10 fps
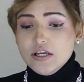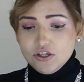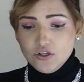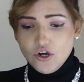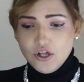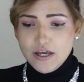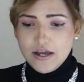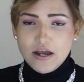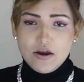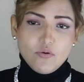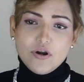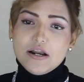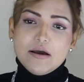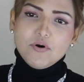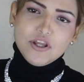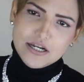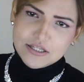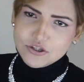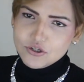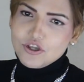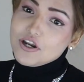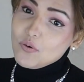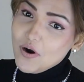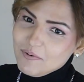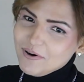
toda una modelito de nuevo.